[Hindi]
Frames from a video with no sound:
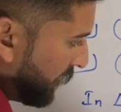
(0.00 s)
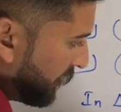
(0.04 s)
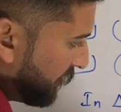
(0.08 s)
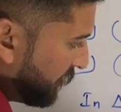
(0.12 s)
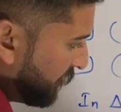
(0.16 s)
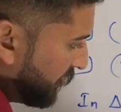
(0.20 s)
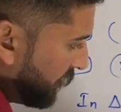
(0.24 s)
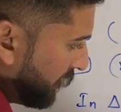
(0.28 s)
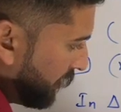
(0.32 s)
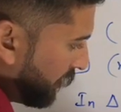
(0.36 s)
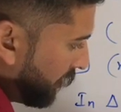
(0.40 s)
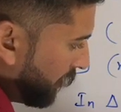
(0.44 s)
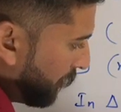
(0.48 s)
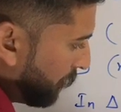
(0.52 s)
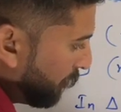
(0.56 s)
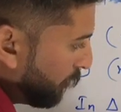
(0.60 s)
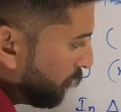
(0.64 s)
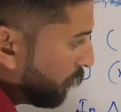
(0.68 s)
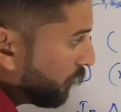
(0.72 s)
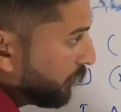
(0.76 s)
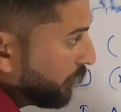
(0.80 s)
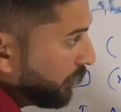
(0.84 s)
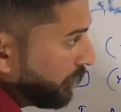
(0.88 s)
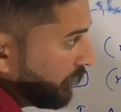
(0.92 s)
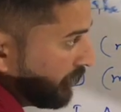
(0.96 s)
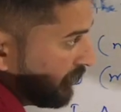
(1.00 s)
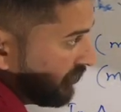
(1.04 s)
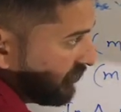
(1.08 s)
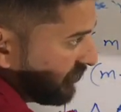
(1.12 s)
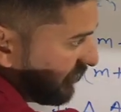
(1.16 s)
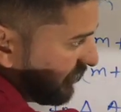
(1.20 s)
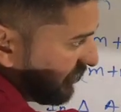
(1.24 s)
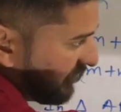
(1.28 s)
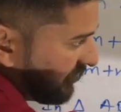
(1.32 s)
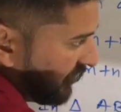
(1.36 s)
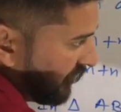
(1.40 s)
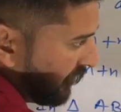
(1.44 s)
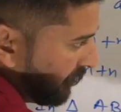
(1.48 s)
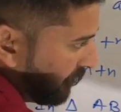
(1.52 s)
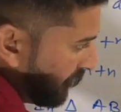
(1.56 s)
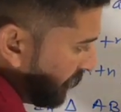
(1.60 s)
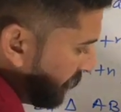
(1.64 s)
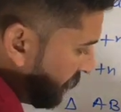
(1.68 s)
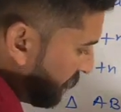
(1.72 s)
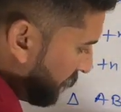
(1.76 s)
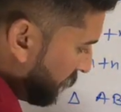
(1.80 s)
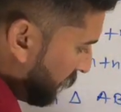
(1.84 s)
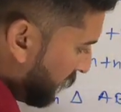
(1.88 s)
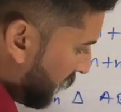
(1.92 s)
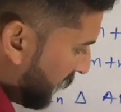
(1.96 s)
ए जी अपोन इसके सामने
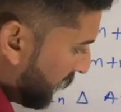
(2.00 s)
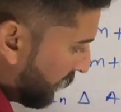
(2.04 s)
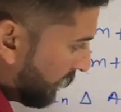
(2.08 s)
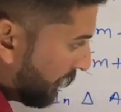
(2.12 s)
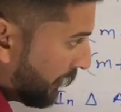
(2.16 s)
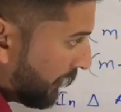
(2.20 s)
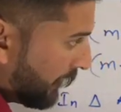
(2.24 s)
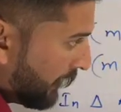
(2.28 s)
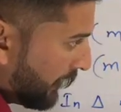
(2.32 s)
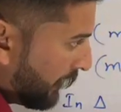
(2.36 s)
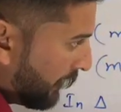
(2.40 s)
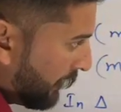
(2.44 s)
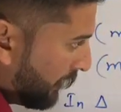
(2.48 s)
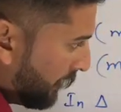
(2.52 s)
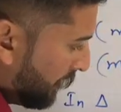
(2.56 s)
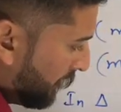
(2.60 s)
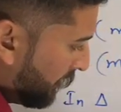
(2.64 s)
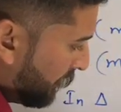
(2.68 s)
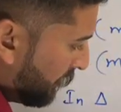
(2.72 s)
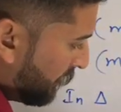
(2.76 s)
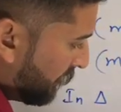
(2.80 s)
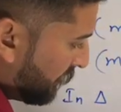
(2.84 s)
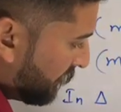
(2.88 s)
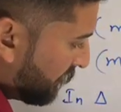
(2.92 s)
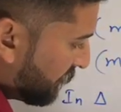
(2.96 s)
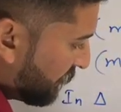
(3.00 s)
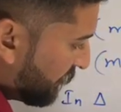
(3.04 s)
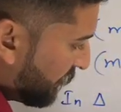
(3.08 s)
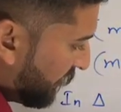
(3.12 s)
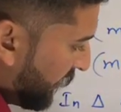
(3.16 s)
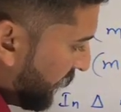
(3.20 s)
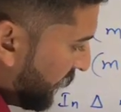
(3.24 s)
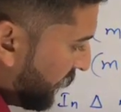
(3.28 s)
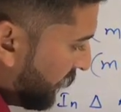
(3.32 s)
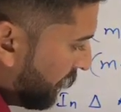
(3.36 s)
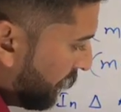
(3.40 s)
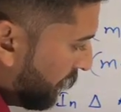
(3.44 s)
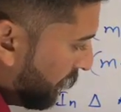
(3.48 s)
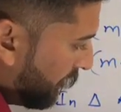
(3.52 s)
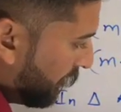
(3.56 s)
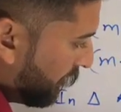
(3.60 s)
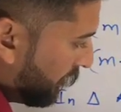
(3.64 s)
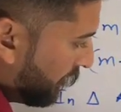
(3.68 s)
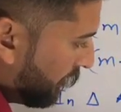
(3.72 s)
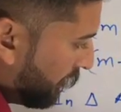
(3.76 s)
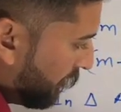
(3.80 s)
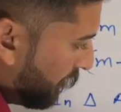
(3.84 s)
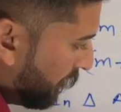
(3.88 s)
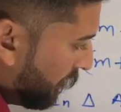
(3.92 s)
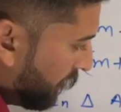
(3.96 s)
एंगल है साइन
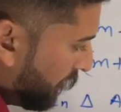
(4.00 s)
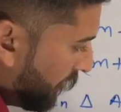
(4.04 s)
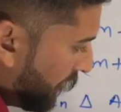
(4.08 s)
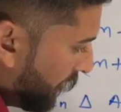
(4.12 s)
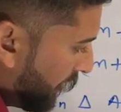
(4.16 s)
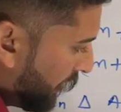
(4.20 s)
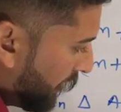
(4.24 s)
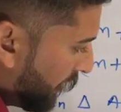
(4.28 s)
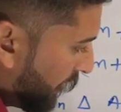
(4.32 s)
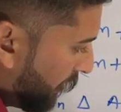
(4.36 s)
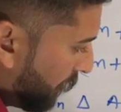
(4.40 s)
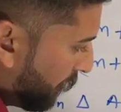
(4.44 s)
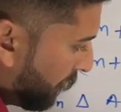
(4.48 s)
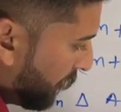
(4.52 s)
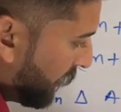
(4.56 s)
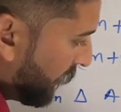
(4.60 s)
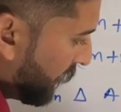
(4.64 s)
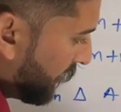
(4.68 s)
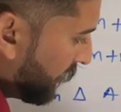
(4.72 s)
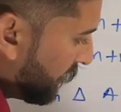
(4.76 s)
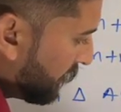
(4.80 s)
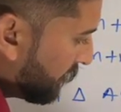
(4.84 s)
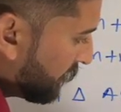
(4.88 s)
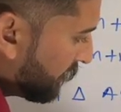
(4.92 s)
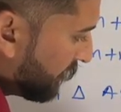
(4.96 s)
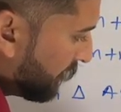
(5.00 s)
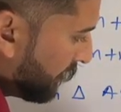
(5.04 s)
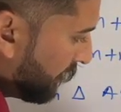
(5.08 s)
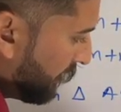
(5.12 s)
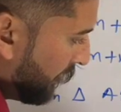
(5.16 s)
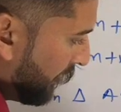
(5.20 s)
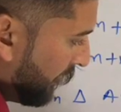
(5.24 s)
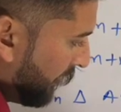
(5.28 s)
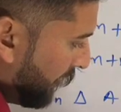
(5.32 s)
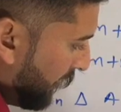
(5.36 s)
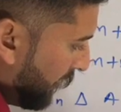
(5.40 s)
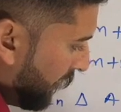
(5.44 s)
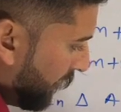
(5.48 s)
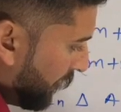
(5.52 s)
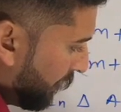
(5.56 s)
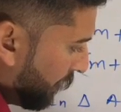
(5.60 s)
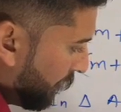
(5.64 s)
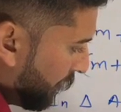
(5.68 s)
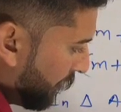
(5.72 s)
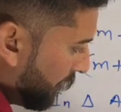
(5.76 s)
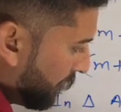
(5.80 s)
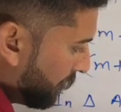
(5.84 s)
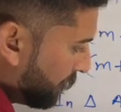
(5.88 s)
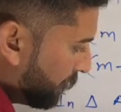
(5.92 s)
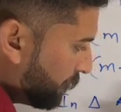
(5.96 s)
थीटा माइनस
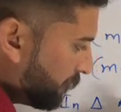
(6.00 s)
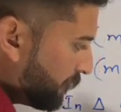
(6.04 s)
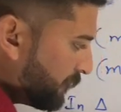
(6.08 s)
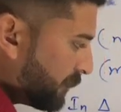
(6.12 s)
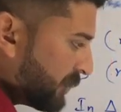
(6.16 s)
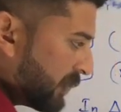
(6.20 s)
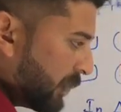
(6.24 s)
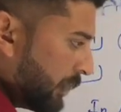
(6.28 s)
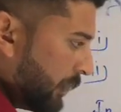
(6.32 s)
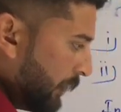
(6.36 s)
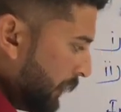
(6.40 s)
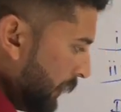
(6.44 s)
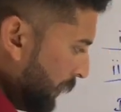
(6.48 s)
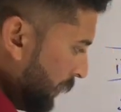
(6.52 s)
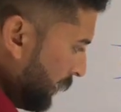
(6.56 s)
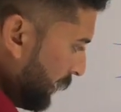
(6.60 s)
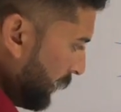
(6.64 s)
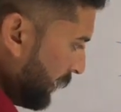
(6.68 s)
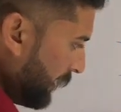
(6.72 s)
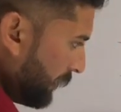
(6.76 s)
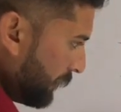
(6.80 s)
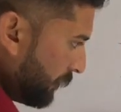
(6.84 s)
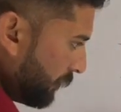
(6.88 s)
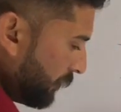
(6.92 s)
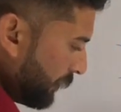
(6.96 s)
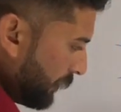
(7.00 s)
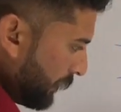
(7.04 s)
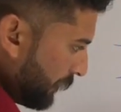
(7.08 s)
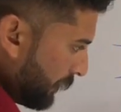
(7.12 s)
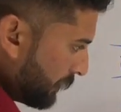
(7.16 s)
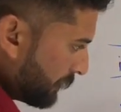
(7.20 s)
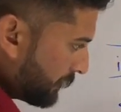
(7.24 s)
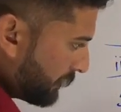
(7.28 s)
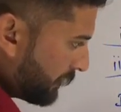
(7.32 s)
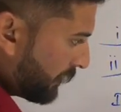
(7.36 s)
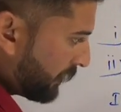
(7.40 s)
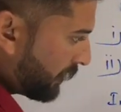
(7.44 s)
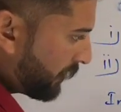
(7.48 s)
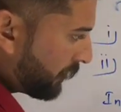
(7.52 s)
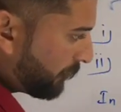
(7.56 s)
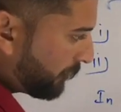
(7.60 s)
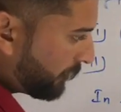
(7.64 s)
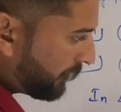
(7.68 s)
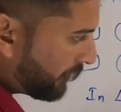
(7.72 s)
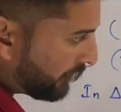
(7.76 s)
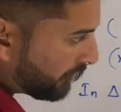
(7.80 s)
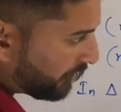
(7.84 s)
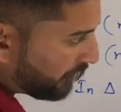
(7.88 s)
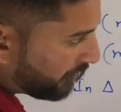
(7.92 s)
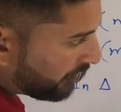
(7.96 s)
एल्फा ठीक है तो यहाँ से अगर
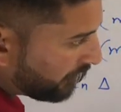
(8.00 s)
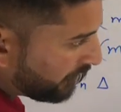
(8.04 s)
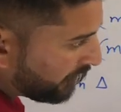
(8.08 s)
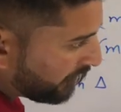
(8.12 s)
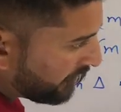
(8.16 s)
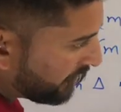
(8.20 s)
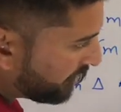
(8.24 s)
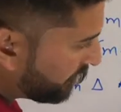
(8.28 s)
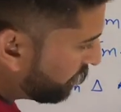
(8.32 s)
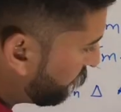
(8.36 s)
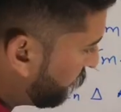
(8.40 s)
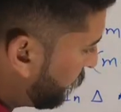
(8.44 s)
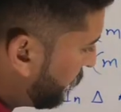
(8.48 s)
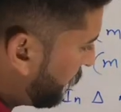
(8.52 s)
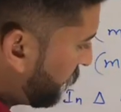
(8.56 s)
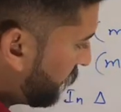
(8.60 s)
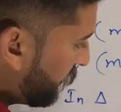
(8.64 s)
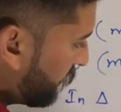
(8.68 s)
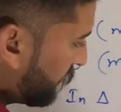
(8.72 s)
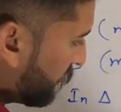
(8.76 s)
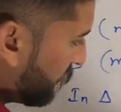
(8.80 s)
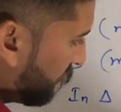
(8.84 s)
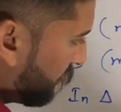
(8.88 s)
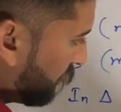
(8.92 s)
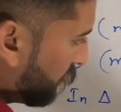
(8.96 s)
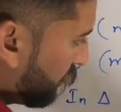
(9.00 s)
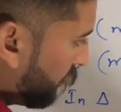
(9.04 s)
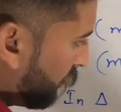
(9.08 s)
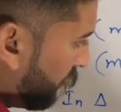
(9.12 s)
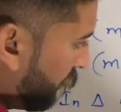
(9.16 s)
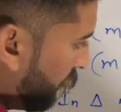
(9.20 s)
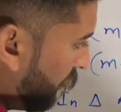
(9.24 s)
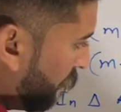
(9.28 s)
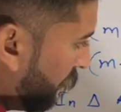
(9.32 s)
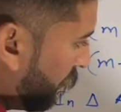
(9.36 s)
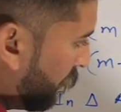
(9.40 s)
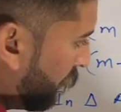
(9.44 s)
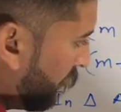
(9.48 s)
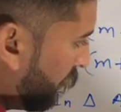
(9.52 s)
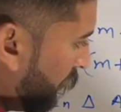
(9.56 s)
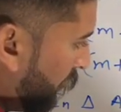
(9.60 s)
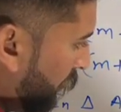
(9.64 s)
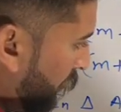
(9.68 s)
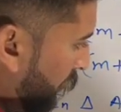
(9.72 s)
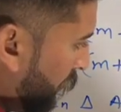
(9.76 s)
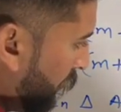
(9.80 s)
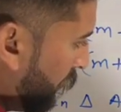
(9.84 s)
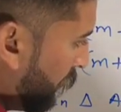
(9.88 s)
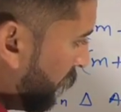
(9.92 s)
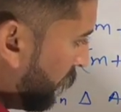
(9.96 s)
मैं रेशियो देखना चाहूँ तो
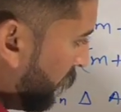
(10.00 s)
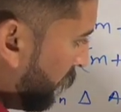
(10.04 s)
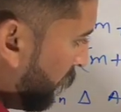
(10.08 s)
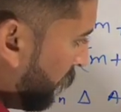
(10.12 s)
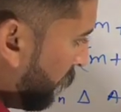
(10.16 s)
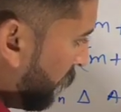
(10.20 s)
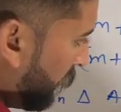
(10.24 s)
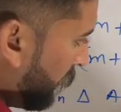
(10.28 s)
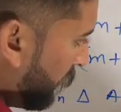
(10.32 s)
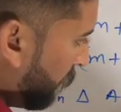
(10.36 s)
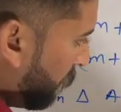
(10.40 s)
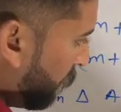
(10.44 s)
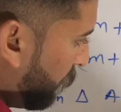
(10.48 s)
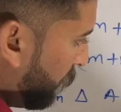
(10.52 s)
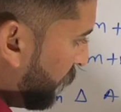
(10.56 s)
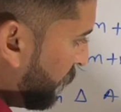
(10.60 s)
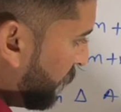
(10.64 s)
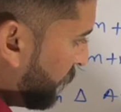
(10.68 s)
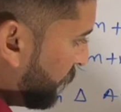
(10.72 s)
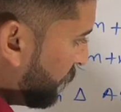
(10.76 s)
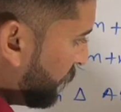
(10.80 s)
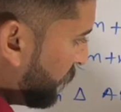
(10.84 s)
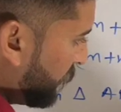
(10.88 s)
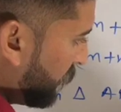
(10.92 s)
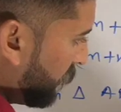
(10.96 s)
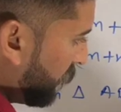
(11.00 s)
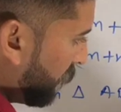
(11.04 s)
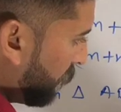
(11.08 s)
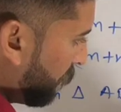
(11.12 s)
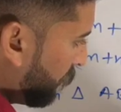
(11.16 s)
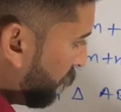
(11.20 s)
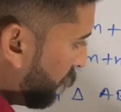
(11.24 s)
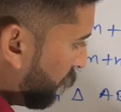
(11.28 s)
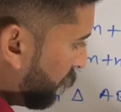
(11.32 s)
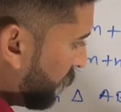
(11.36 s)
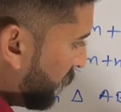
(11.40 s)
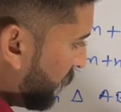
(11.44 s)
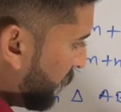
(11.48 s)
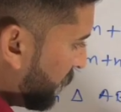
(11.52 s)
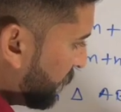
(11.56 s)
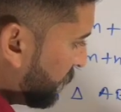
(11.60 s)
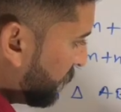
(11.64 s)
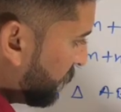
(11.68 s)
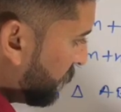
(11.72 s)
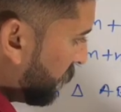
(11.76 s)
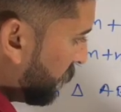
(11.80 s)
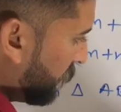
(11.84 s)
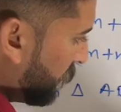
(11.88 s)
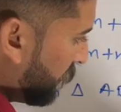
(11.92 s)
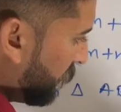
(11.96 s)
बी जी अपोन ए
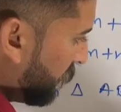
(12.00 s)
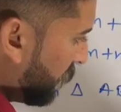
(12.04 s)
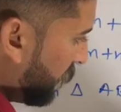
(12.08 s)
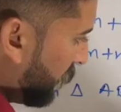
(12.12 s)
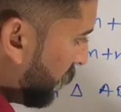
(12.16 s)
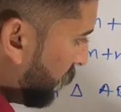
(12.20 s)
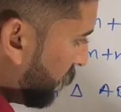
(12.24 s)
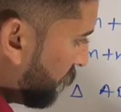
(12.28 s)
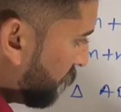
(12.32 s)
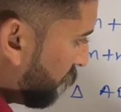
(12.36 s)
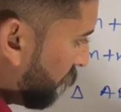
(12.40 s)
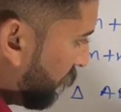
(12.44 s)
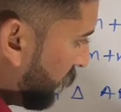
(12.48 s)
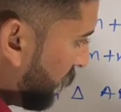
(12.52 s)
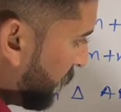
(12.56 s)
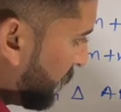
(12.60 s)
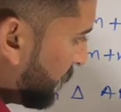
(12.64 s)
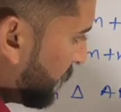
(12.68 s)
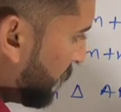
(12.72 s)
जी ये रेशियो क्या आ